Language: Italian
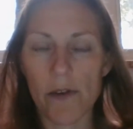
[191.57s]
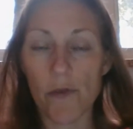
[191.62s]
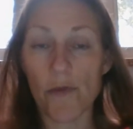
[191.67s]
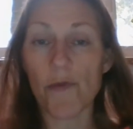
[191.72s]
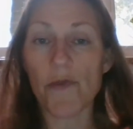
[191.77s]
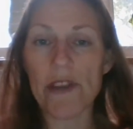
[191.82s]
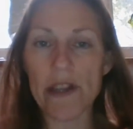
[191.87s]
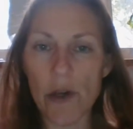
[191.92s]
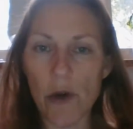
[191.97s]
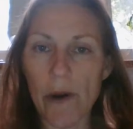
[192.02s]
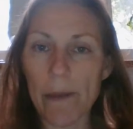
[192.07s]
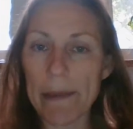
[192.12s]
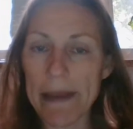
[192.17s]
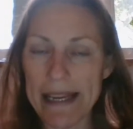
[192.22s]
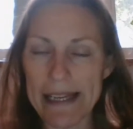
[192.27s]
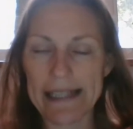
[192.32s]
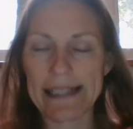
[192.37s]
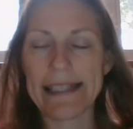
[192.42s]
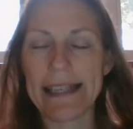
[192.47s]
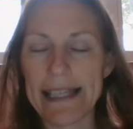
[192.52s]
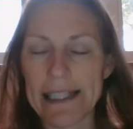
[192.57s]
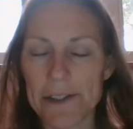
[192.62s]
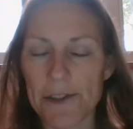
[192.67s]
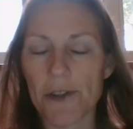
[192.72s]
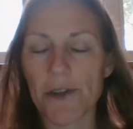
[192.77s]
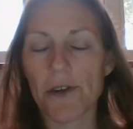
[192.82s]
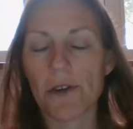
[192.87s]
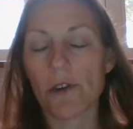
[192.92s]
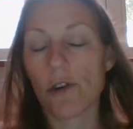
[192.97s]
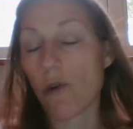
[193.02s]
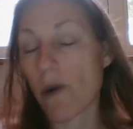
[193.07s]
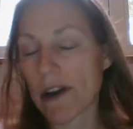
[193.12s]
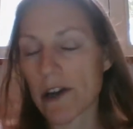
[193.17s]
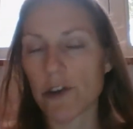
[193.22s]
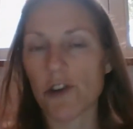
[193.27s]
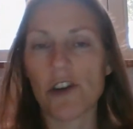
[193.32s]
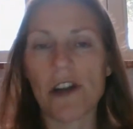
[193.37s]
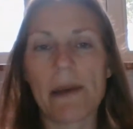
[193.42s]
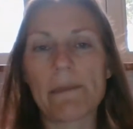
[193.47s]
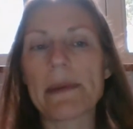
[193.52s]
vi ho appena detto, quando
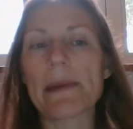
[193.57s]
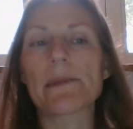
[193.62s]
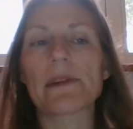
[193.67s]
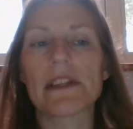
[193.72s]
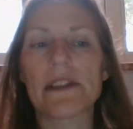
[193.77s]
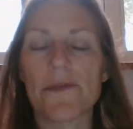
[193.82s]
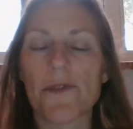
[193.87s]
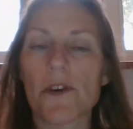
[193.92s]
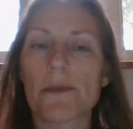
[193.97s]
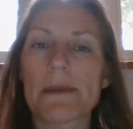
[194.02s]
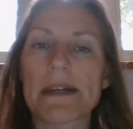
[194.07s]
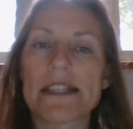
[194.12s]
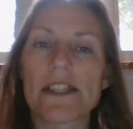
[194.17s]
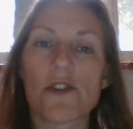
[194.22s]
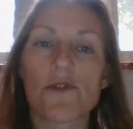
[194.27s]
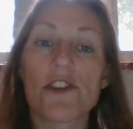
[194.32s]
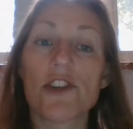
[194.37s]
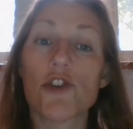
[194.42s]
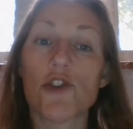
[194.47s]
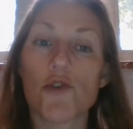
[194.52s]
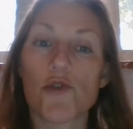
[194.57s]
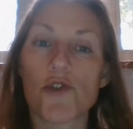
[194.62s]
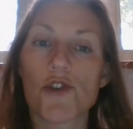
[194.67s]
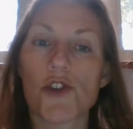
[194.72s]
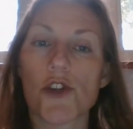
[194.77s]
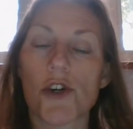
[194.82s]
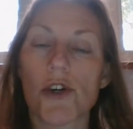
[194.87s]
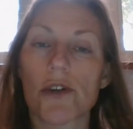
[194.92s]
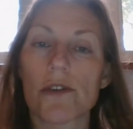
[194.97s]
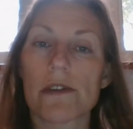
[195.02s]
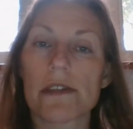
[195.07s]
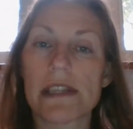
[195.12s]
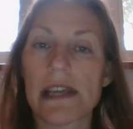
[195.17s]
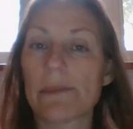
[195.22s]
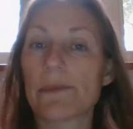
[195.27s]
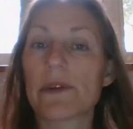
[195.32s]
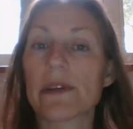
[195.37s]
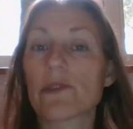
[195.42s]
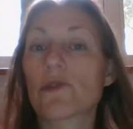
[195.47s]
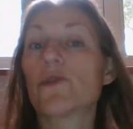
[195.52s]
non abbiamo l'informazione giusta
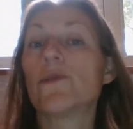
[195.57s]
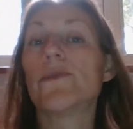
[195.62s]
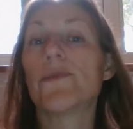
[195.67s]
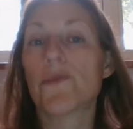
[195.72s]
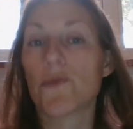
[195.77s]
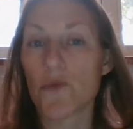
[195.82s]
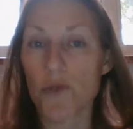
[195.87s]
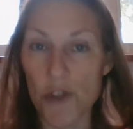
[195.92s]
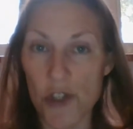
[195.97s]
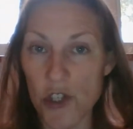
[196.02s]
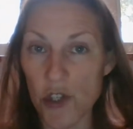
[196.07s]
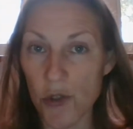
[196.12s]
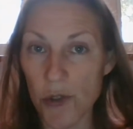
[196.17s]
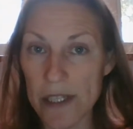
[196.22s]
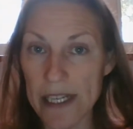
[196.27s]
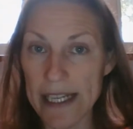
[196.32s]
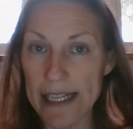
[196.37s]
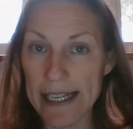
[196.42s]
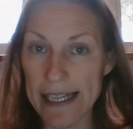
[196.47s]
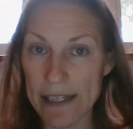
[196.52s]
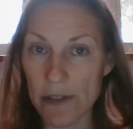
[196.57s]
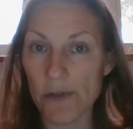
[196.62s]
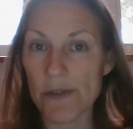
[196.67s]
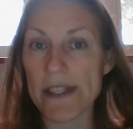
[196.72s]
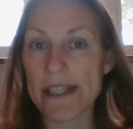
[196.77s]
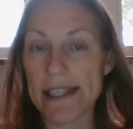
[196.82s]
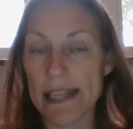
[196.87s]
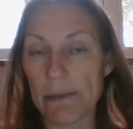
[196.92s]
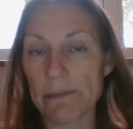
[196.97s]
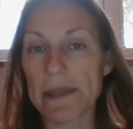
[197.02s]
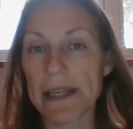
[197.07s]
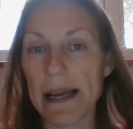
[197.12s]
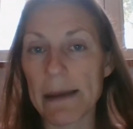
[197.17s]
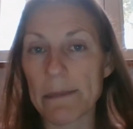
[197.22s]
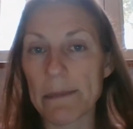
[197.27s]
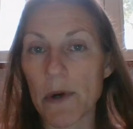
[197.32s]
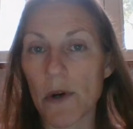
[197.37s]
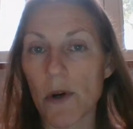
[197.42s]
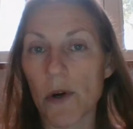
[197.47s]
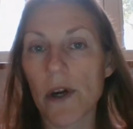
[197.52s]
siamo in confusione e non
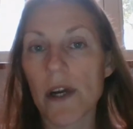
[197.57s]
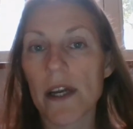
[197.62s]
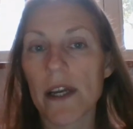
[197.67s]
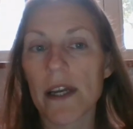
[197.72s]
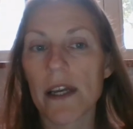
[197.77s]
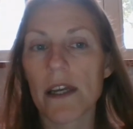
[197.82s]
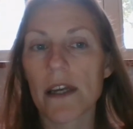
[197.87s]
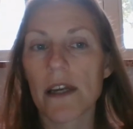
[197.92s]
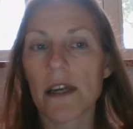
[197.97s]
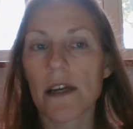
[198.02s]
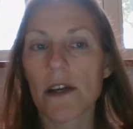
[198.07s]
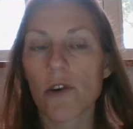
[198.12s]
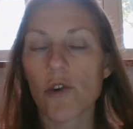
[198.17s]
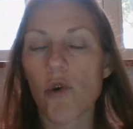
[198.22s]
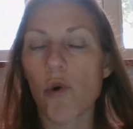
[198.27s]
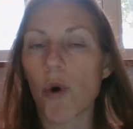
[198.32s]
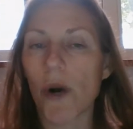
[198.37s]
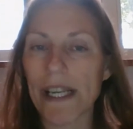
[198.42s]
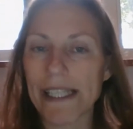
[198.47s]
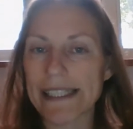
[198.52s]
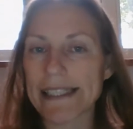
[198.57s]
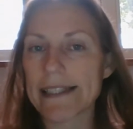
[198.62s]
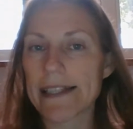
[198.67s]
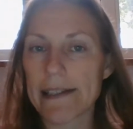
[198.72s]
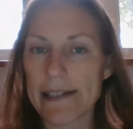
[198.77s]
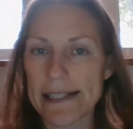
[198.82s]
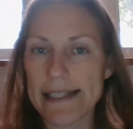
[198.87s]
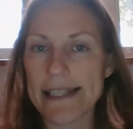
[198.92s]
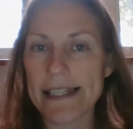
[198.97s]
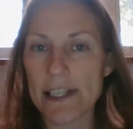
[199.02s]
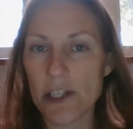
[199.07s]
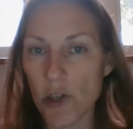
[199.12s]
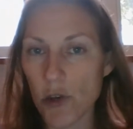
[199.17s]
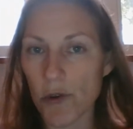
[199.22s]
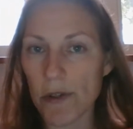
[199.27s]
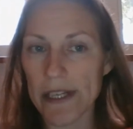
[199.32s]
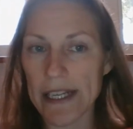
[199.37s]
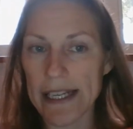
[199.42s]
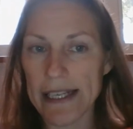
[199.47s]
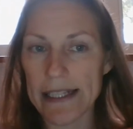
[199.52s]
sappiamo quale
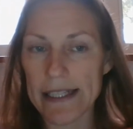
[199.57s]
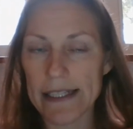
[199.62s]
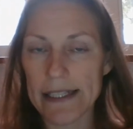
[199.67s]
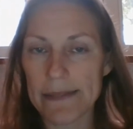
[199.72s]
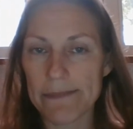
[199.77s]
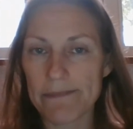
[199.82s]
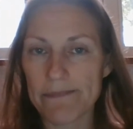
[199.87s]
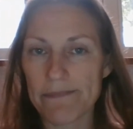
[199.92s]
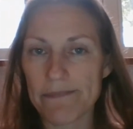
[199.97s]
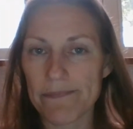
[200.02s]
direzione